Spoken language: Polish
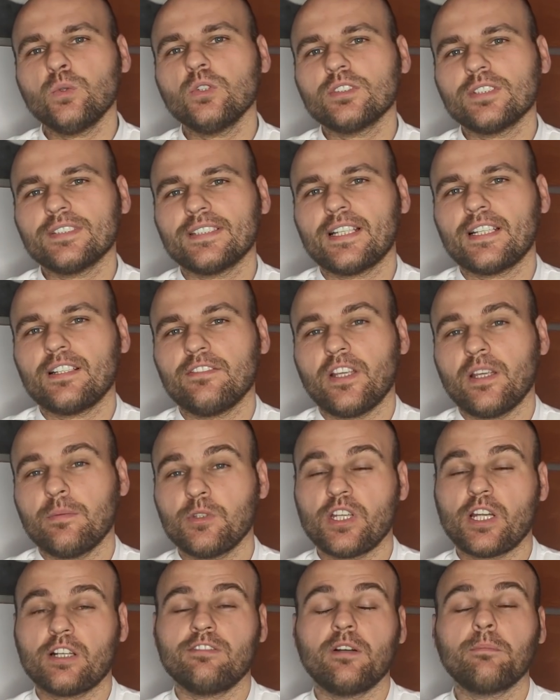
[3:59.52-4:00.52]
zastanawiałem
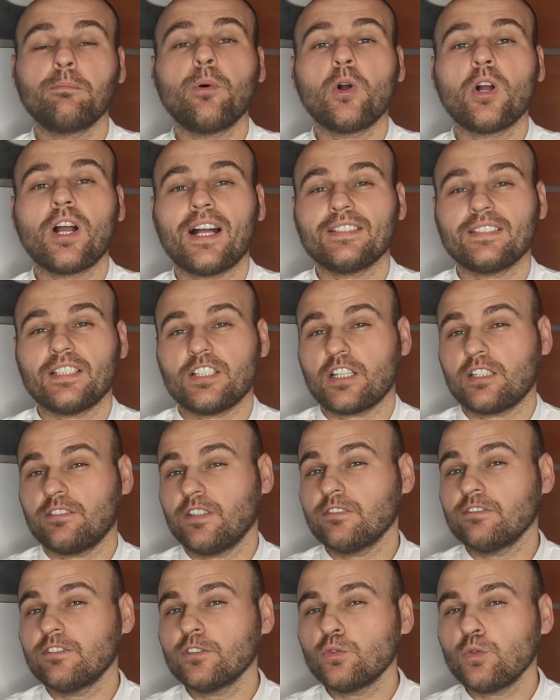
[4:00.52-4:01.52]
się, jak Wam pokazać, jak
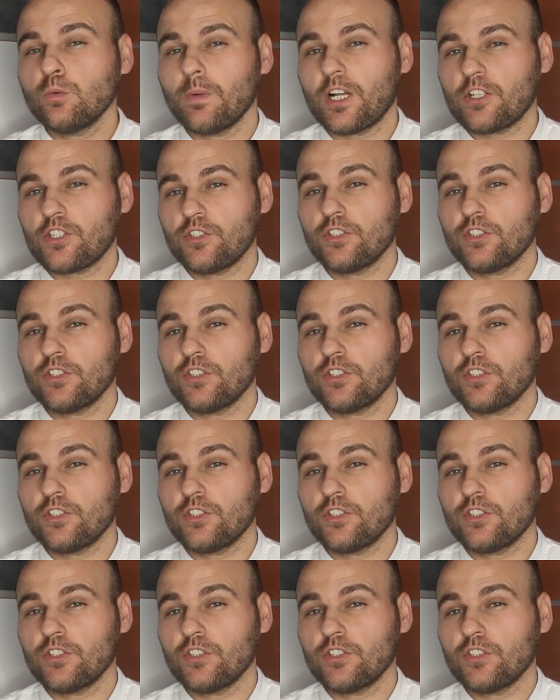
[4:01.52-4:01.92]
Wam wytłumaczyć